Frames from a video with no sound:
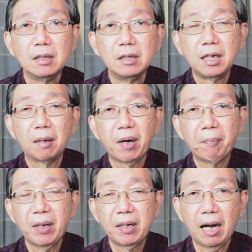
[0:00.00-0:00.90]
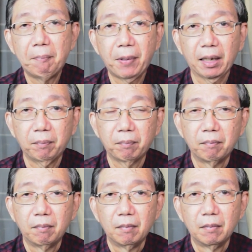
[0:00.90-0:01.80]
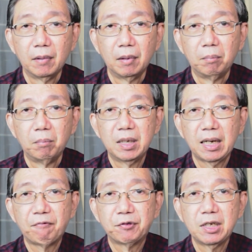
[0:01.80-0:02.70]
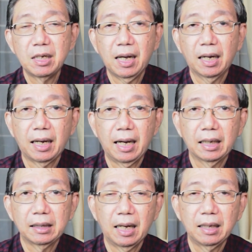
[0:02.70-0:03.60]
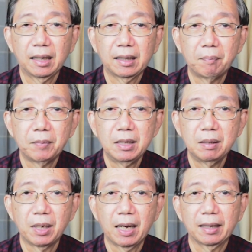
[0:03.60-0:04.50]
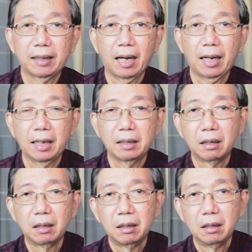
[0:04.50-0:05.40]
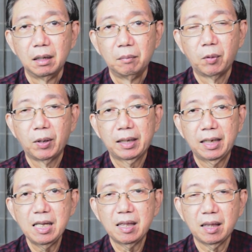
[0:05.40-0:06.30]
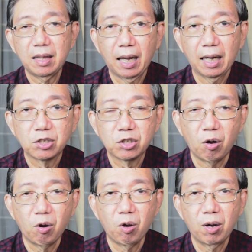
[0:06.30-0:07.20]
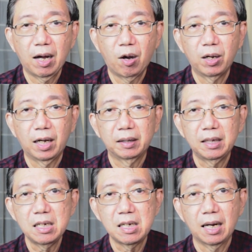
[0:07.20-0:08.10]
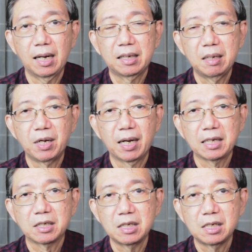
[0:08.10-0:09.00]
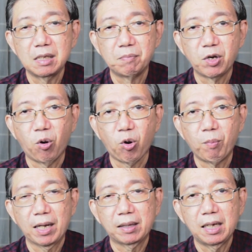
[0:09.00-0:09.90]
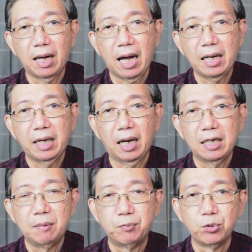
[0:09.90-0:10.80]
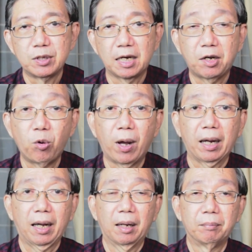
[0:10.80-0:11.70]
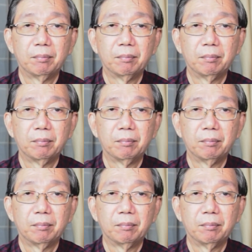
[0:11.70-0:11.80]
yang berpendapat menafsirkan ayat Alkitab ini mengatakan bahwa kita seolah-olah tidak lagi mengasihi, menghormati ayah, ibu, dan keluarga.